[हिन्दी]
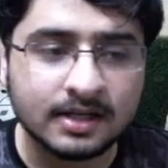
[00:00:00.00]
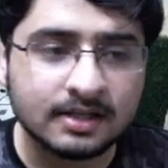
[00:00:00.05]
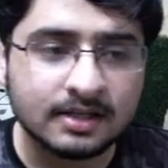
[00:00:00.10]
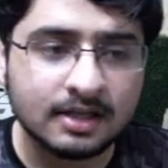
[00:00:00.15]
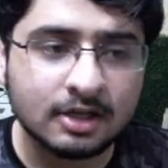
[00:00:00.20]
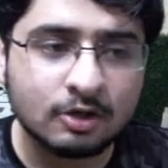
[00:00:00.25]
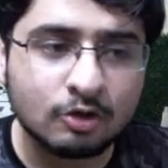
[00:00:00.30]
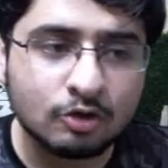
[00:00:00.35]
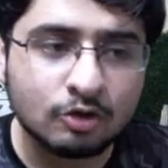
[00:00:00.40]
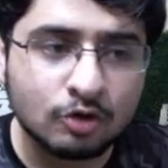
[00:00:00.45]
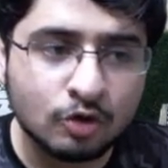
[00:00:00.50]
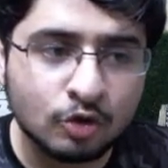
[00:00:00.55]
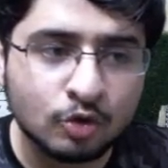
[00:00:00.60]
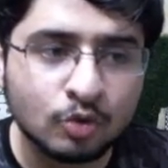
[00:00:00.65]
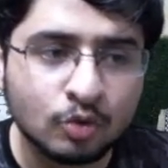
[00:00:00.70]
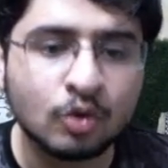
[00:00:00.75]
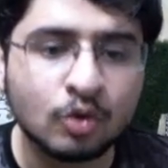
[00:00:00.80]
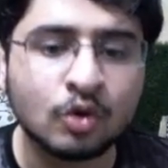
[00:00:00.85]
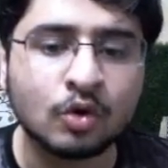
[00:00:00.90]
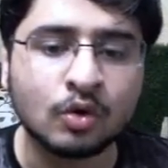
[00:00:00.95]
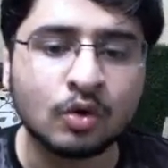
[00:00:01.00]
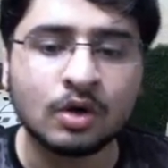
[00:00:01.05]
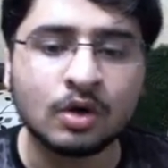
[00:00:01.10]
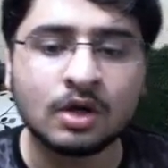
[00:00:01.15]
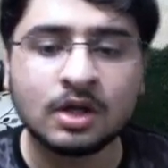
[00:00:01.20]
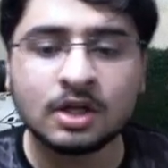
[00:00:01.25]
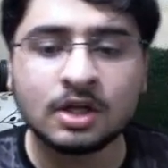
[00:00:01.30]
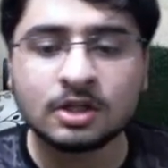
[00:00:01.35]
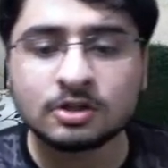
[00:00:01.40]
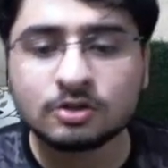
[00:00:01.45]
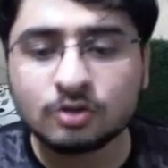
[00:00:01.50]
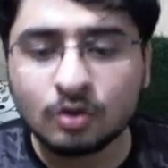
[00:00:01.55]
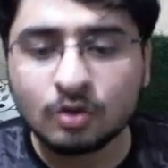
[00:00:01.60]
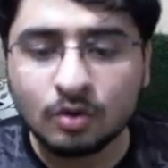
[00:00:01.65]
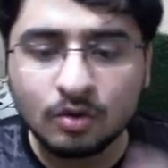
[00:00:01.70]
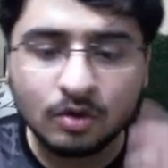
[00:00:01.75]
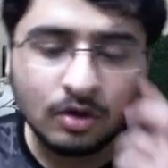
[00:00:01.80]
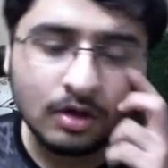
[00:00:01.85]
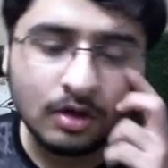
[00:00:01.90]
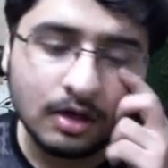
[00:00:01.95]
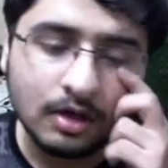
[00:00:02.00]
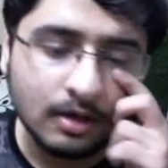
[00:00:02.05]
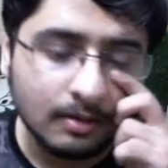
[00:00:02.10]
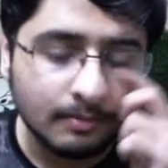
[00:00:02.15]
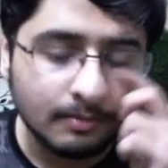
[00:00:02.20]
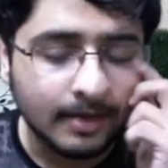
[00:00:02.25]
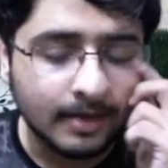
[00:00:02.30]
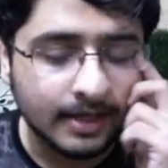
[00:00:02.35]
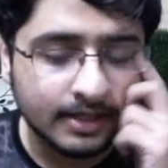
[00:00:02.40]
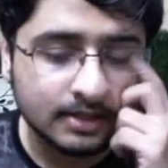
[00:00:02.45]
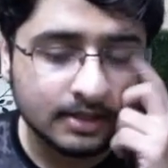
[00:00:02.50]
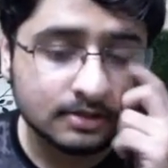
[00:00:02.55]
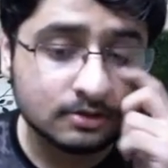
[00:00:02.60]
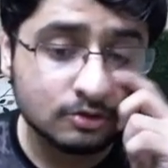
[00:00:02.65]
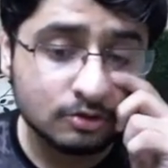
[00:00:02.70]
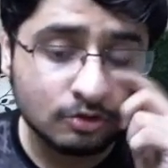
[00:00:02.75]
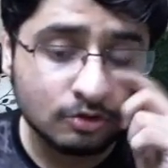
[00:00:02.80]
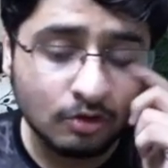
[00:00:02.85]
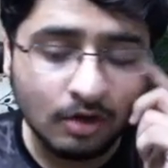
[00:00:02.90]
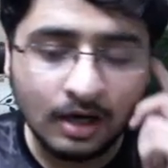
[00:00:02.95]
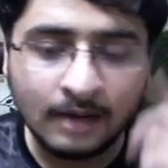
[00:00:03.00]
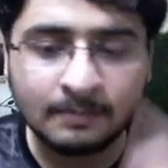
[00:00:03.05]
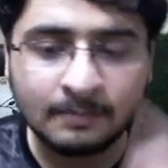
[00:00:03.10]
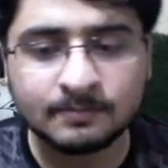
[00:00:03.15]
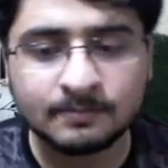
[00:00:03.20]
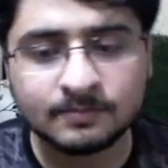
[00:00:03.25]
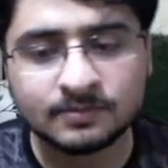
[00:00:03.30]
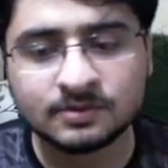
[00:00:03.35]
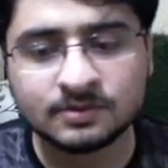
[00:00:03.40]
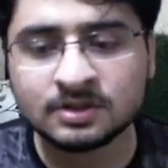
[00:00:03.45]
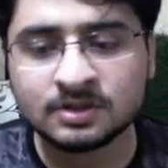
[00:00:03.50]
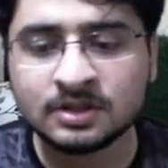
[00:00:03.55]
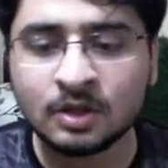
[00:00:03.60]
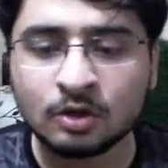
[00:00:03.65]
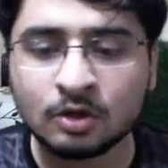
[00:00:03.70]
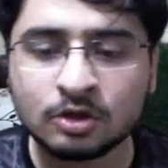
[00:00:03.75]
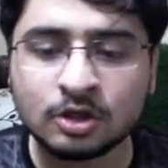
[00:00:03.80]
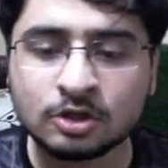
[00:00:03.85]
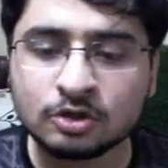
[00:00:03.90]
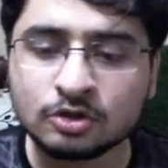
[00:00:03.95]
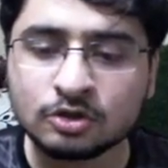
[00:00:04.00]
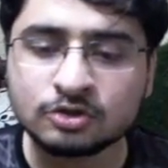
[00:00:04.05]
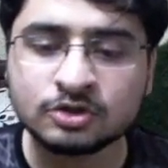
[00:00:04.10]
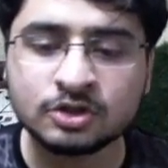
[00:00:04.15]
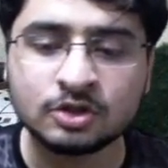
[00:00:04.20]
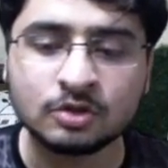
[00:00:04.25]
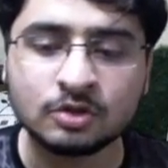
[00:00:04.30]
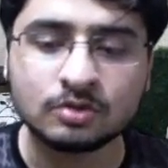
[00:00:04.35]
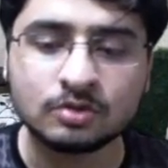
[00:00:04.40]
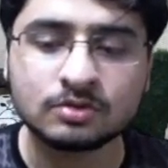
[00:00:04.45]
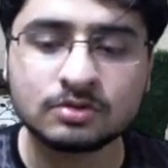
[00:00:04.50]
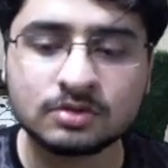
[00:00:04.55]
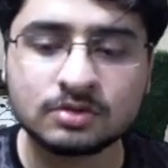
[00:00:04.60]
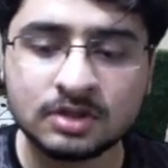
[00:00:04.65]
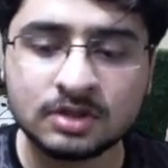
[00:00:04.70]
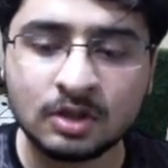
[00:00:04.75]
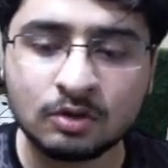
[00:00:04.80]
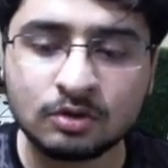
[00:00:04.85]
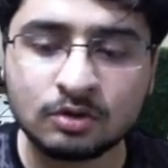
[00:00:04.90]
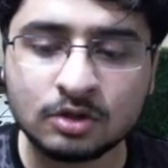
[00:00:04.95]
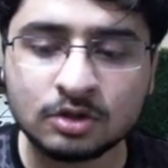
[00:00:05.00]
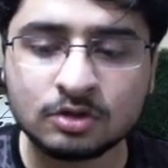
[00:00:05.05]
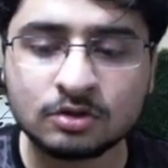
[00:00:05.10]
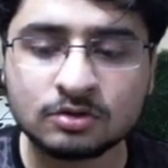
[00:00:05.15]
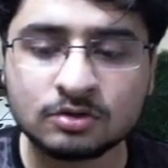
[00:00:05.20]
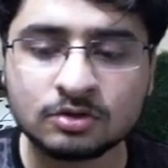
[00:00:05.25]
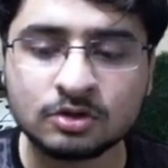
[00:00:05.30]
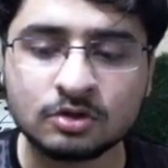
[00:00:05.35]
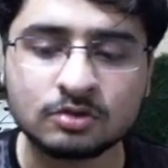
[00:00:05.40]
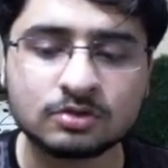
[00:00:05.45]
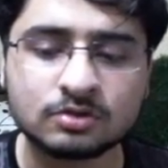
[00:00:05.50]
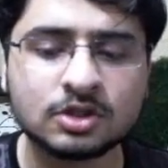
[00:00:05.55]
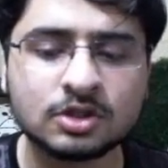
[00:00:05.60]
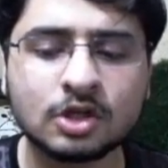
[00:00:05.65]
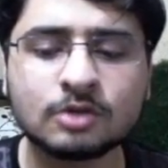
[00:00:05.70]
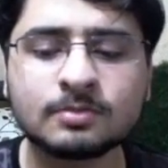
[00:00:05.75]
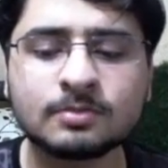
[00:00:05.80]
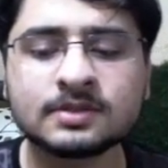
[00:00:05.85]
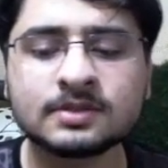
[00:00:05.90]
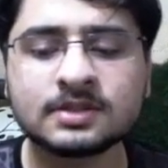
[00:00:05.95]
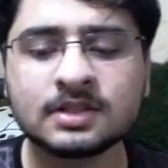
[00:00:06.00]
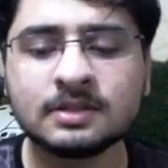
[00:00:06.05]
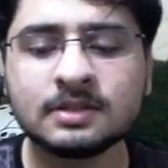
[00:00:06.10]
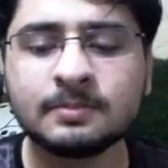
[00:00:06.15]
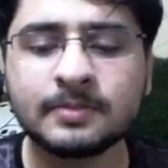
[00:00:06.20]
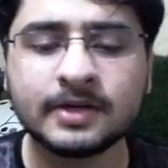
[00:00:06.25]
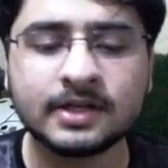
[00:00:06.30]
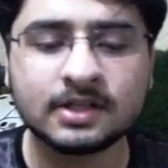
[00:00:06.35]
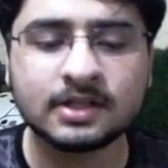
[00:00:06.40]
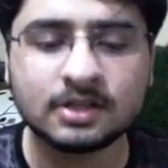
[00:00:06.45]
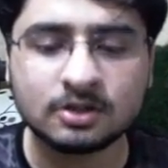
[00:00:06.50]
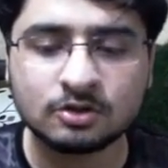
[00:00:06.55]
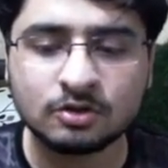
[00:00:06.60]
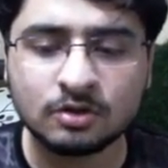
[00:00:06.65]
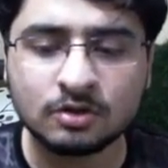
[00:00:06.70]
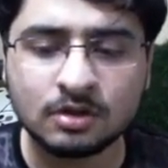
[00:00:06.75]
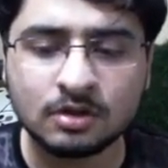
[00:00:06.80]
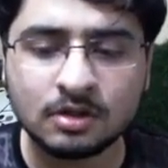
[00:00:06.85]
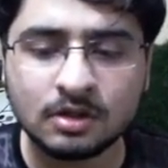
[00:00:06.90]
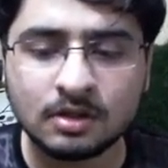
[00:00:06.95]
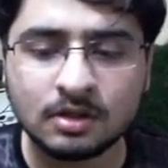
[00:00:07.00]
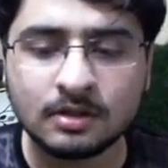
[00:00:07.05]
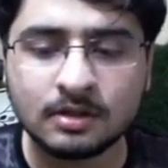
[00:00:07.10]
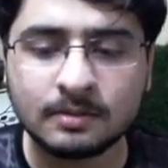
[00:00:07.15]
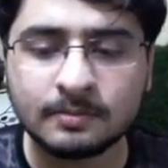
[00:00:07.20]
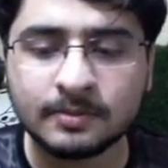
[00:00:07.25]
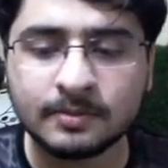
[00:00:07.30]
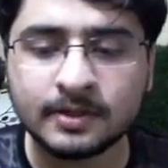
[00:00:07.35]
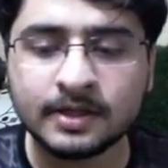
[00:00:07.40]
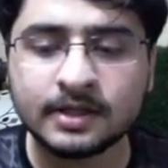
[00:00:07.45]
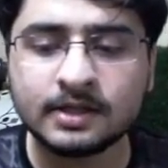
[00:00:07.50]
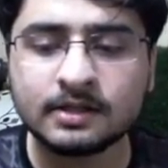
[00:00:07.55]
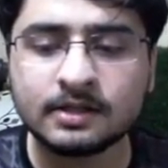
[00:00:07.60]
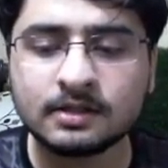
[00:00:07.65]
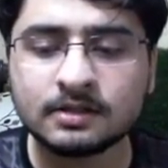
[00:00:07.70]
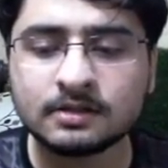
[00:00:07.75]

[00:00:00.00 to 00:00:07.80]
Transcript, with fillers: देन इक्वल टू टू हो तो माइनस तो आप सी आउट कर दो ज़ीरो सी आउट कर दो ज़ीरो सी आउट बेसिकली प्रिंट कर दो प्रिंट